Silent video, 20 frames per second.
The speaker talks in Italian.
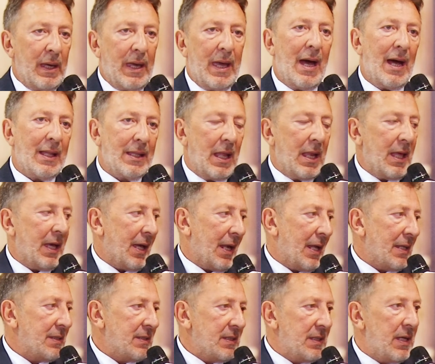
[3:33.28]
che ha delle
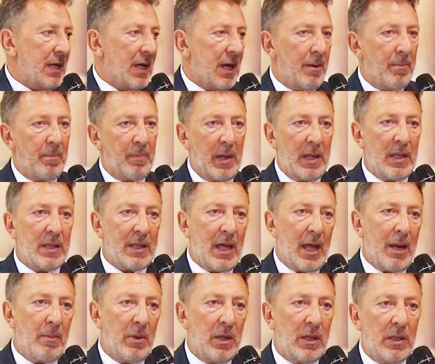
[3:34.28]
garanzie in
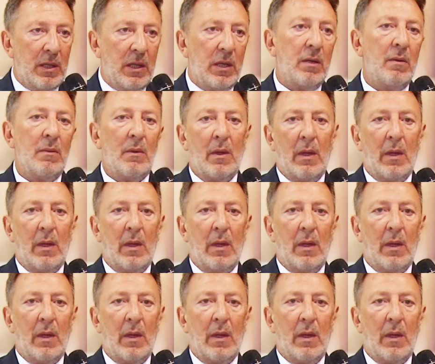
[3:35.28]
termini di